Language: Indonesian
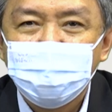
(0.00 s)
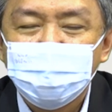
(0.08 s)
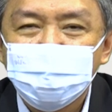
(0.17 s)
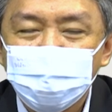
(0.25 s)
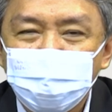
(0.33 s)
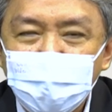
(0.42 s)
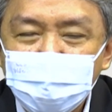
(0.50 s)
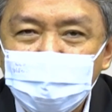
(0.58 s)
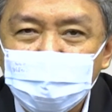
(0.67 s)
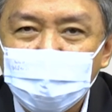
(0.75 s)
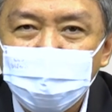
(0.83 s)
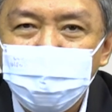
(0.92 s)
supaya
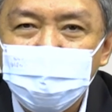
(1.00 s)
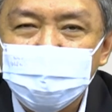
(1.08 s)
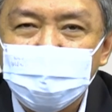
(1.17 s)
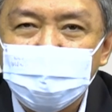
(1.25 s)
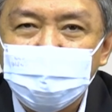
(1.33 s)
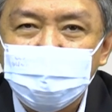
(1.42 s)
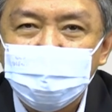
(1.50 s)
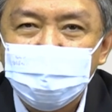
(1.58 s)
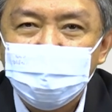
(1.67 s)
kita bisa